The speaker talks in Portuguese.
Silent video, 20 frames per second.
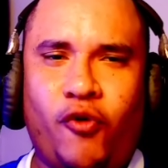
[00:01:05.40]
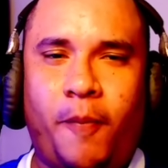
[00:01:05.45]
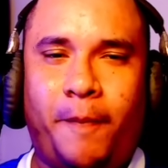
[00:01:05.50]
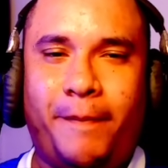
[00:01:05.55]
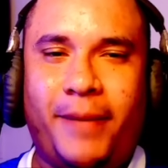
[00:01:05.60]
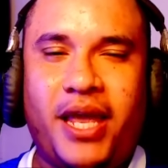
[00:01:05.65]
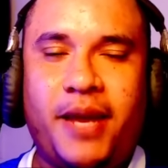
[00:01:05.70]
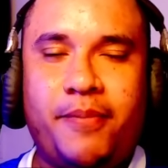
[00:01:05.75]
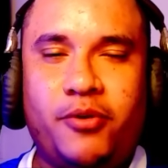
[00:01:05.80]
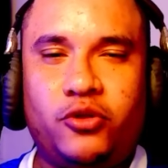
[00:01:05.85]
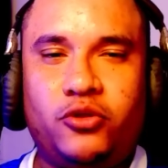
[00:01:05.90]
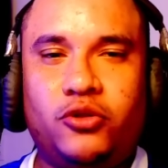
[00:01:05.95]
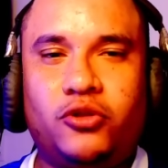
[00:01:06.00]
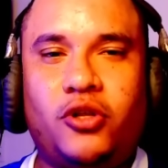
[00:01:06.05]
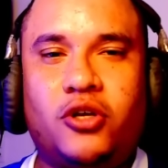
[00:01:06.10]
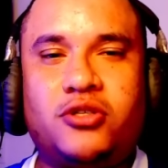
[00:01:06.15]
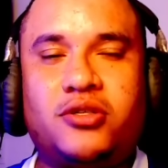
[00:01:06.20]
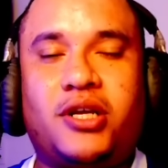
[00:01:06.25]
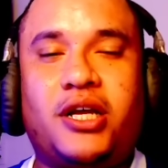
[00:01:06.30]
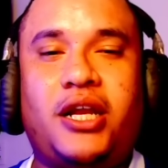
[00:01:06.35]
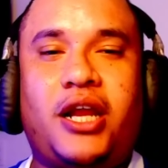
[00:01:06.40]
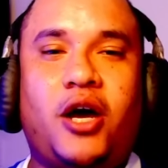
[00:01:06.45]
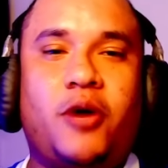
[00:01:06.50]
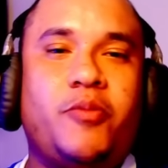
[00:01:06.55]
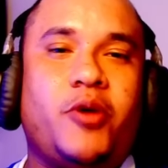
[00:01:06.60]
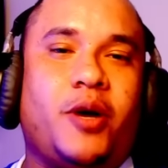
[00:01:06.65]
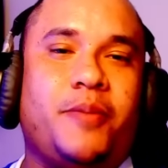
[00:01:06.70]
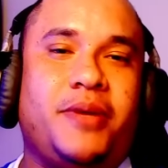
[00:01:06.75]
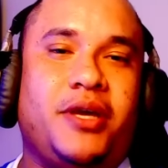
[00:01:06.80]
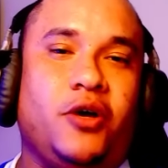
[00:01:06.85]
membro do nosso canal,
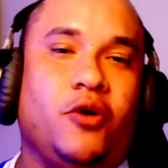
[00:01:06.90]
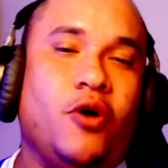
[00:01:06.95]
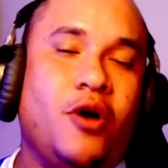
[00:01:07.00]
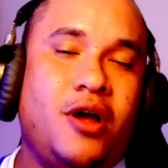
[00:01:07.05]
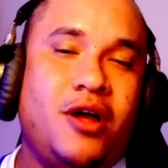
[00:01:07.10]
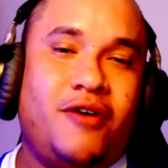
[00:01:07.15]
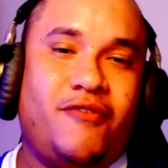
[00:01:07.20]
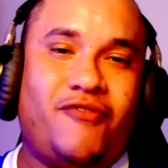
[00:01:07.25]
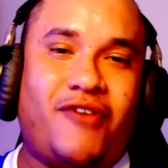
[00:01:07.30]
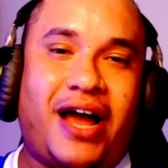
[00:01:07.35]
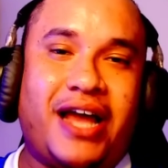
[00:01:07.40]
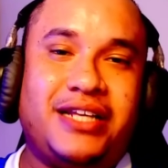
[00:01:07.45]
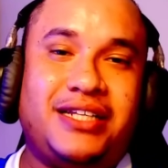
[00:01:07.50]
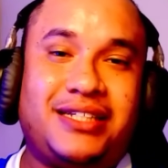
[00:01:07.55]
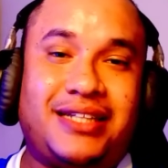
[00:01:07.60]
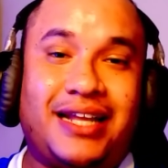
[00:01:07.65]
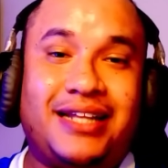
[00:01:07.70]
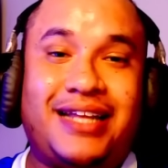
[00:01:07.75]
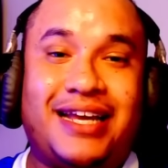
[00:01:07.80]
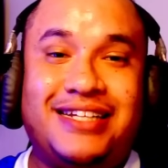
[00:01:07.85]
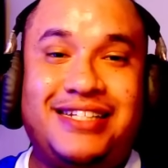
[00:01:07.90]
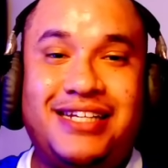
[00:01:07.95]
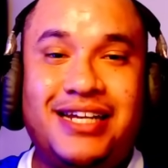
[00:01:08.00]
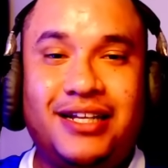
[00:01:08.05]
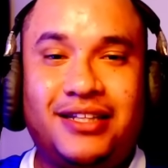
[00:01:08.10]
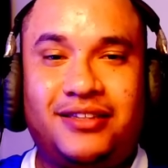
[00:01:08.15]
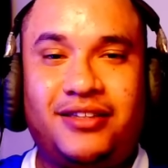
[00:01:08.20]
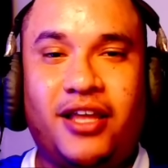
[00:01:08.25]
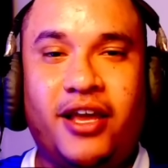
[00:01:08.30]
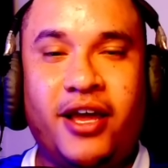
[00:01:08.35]
meu amigo, vai estar na
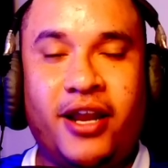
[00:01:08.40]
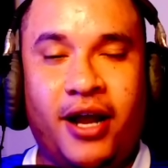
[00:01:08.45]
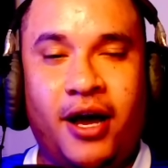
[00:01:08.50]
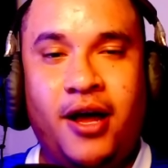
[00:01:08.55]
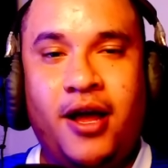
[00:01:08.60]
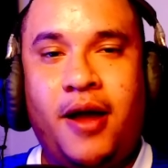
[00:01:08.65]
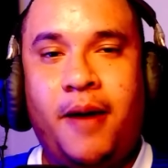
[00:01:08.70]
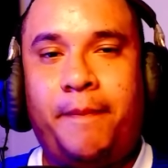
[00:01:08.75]
dianteira